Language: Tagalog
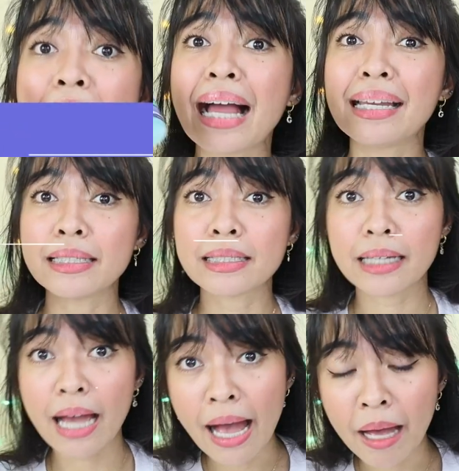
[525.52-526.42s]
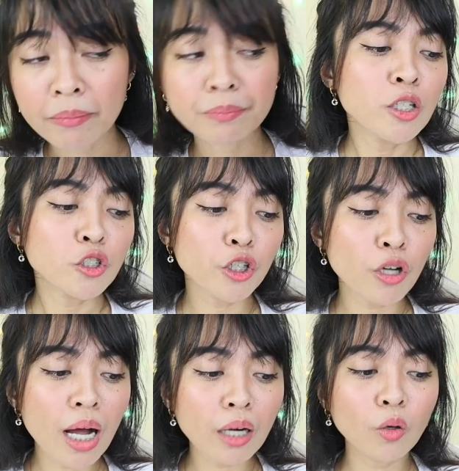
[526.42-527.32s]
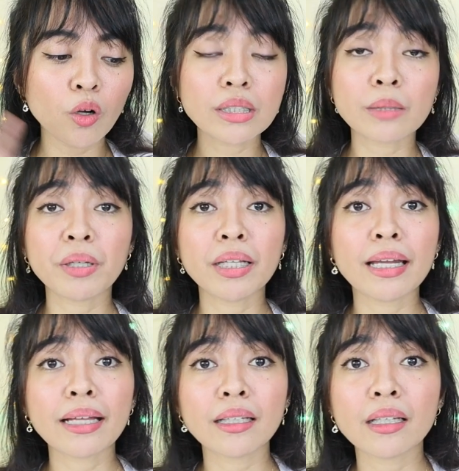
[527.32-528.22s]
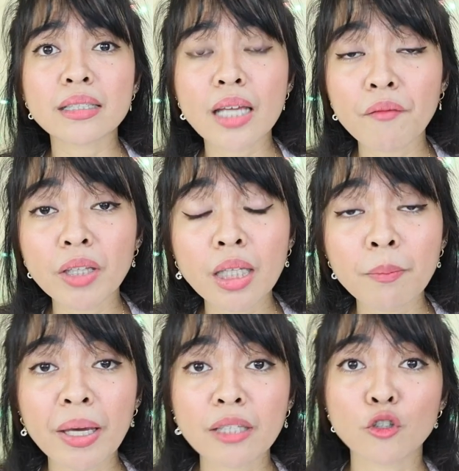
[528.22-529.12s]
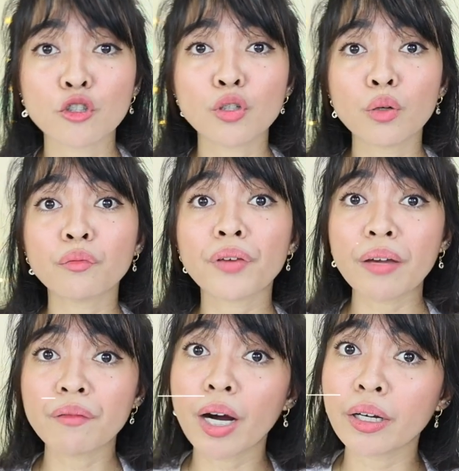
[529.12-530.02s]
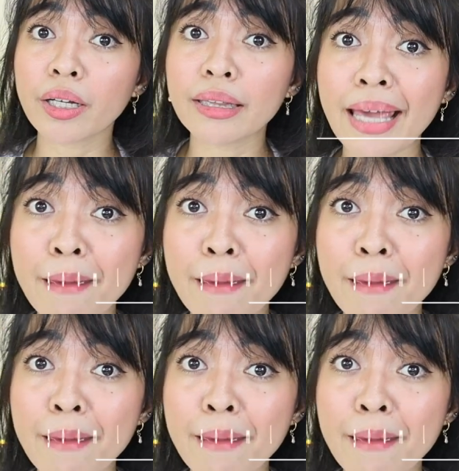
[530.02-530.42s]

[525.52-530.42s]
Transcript: aalis ka. So, yung alcohol, sabihin na natin na 70 pesos yung 500